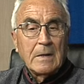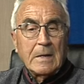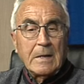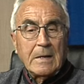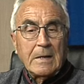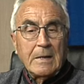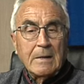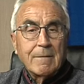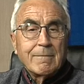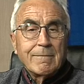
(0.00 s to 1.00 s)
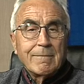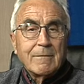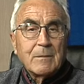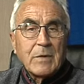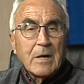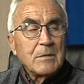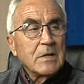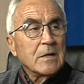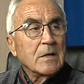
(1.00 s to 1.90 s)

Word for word: eh, para mí